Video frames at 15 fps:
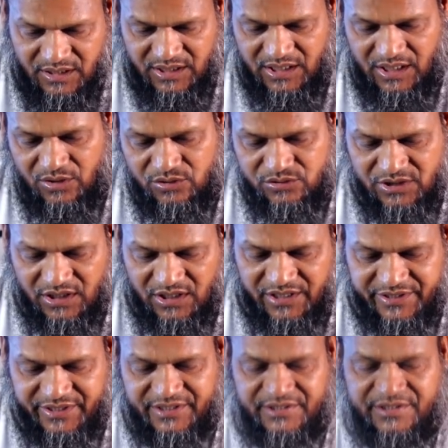আল্লাহ
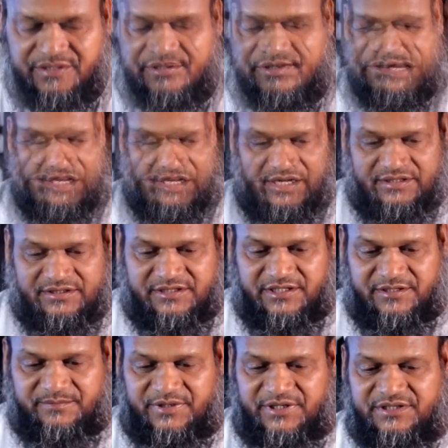তালার এই
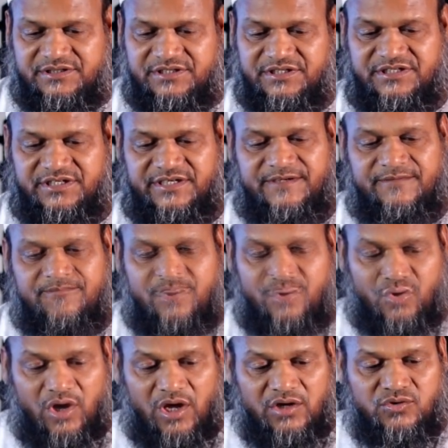আয়াতের ভিত্তিতে
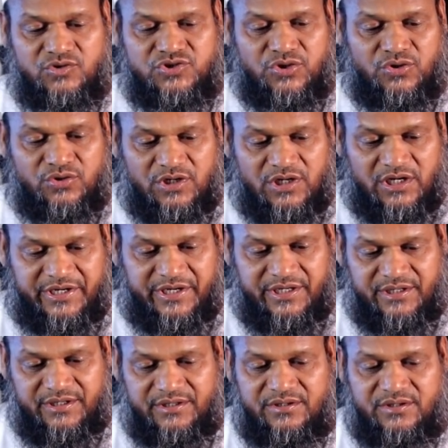কোরআন ও সন্নাকে